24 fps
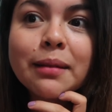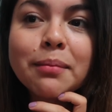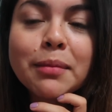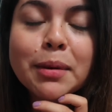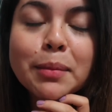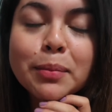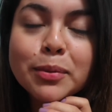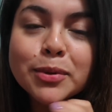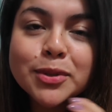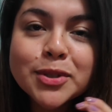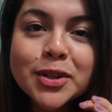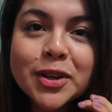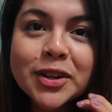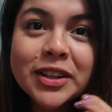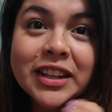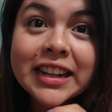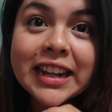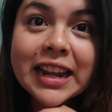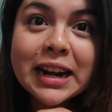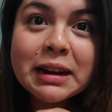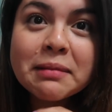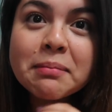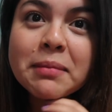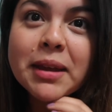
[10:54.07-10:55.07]
me puso a
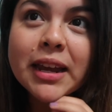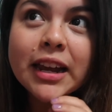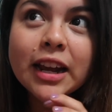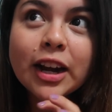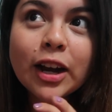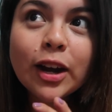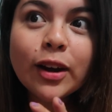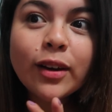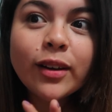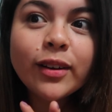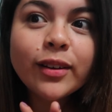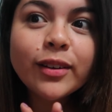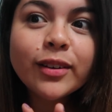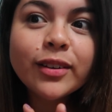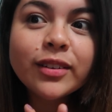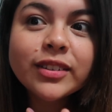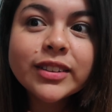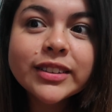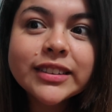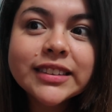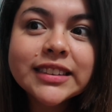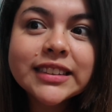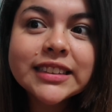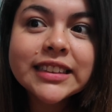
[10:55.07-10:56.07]
ordenar mi
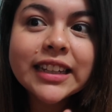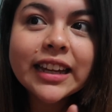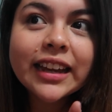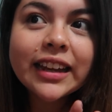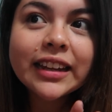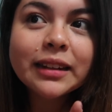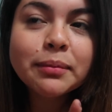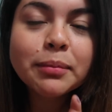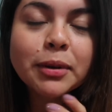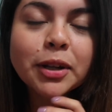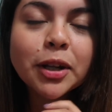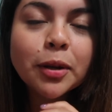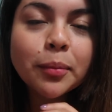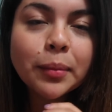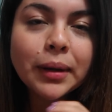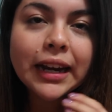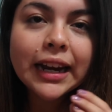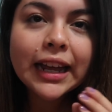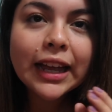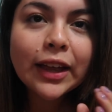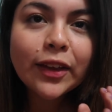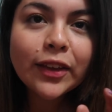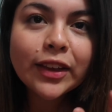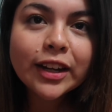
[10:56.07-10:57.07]
closet, bueno, mi
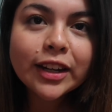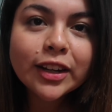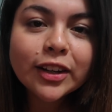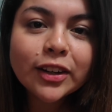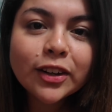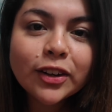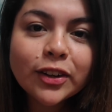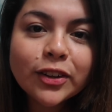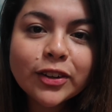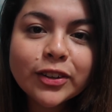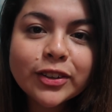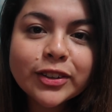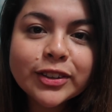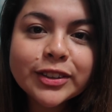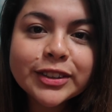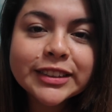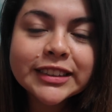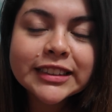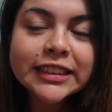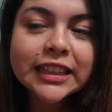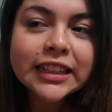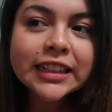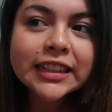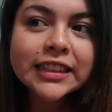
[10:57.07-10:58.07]
lado del
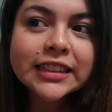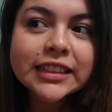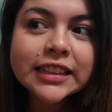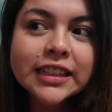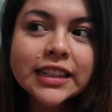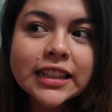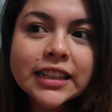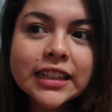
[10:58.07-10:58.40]
closet